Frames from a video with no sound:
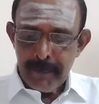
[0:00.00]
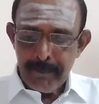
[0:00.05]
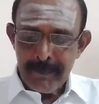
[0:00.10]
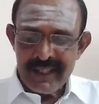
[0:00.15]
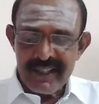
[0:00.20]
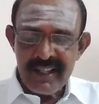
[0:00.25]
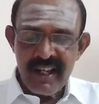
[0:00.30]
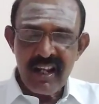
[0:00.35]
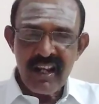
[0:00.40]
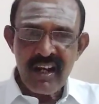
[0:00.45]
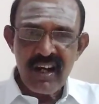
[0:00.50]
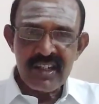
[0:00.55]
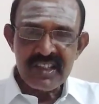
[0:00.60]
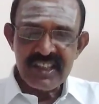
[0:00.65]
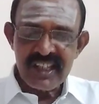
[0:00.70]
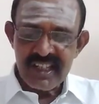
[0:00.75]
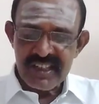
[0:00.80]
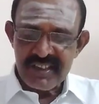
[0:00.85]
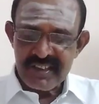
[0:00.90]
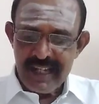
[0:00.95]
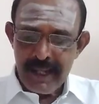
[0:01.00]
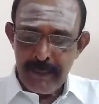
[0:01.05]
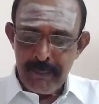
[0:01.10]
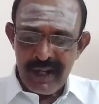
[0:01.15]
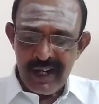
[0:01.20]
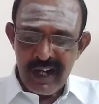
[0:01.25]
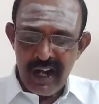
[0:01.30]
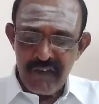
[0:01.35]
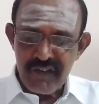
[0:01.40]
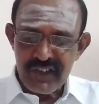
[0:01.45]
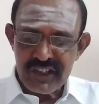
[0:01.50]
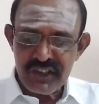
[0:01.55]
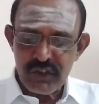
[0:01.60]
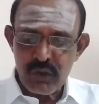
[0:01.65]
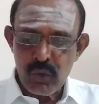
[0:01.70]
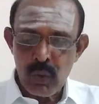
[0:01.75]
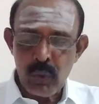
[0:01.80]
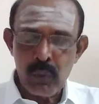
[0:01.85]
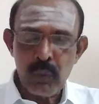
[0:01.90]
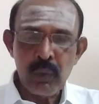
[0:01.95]
மிதுன ராசிக்கு ஸ்ரீ
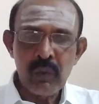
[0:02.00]
மகாவிஷ்ணு